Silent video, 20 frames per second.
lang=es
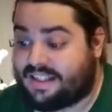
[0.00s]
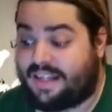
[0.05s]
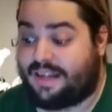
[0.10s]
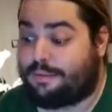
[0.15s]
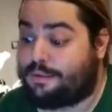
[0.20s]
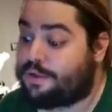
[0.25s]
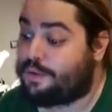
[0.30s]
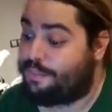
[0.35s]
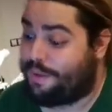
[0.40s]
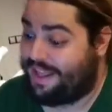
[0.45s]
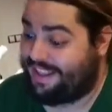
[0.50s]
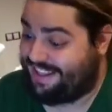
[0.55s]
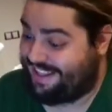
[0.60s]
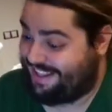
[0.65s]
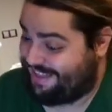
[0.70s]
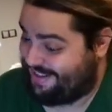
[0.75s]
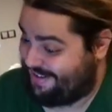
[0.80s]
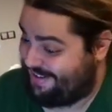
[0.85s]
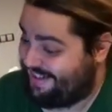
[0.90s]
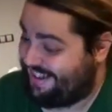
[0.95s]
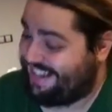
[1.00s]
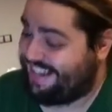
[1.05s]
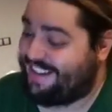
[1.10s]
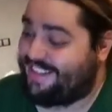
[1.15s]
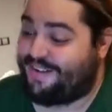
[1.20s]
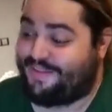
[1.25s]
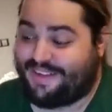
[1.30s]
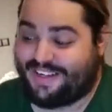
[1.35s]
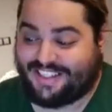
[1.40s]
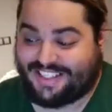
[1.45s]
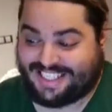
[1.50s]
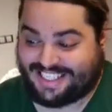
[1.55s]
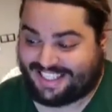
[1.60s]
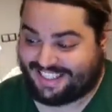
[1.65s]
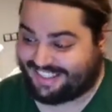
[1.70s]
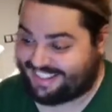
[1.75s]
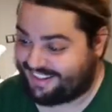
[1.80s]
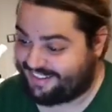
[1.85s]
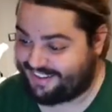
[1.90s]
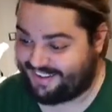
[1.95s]
tenemos un pedido. El dominio es de
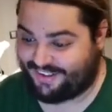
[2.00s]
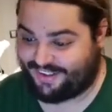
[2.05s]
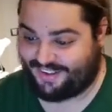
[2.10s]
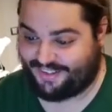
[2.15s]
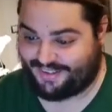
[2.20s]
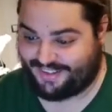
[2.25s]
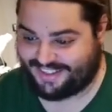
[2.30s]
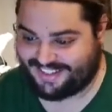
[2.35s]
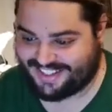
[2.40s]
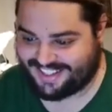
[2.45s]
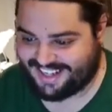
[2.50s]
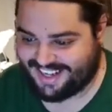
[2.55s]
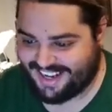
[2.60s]
75 euros.